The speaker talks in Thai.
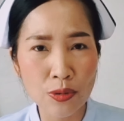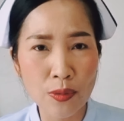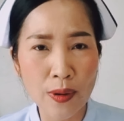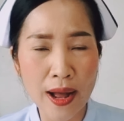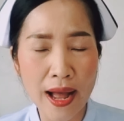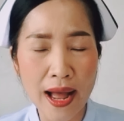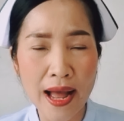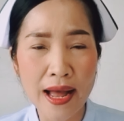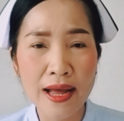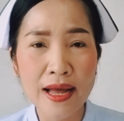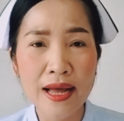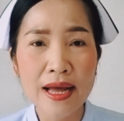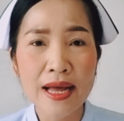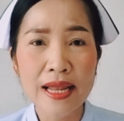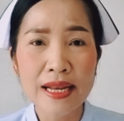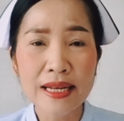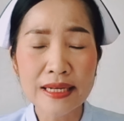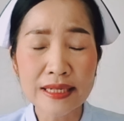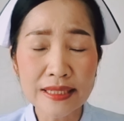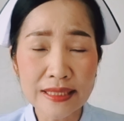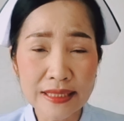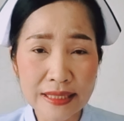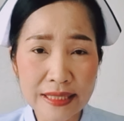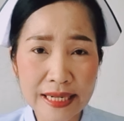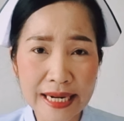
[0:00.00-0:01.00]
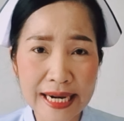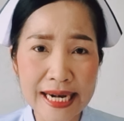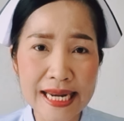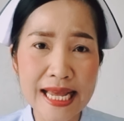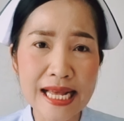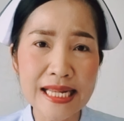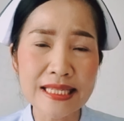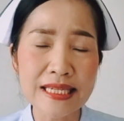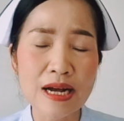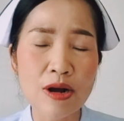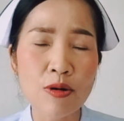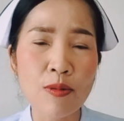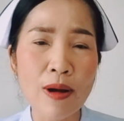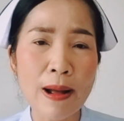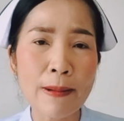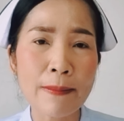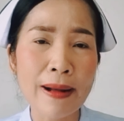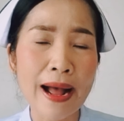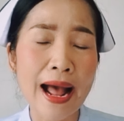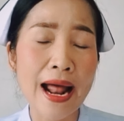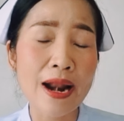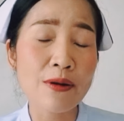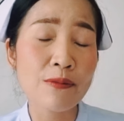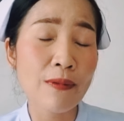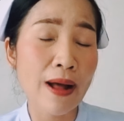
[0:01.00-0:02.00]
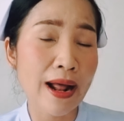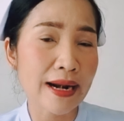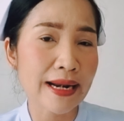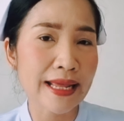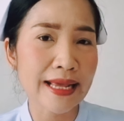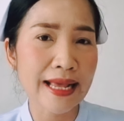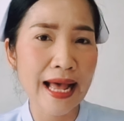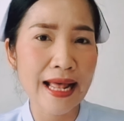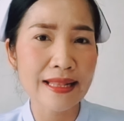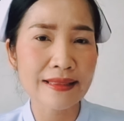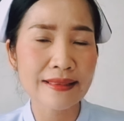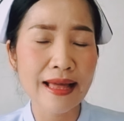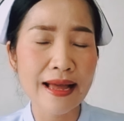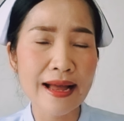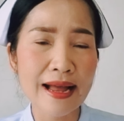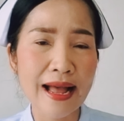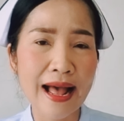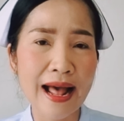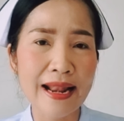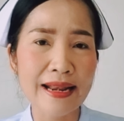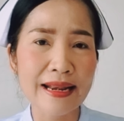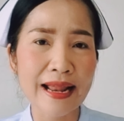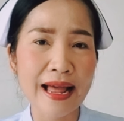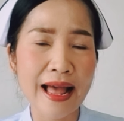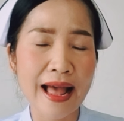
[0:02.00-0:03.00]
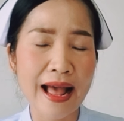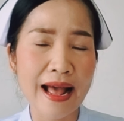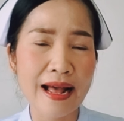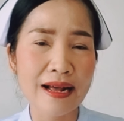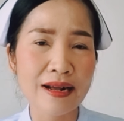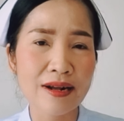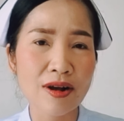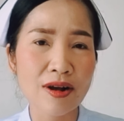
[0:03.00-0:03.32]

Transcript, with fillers: นตัวหรือเครียดจากความคาดหวังในการตั้งครรภ์นะ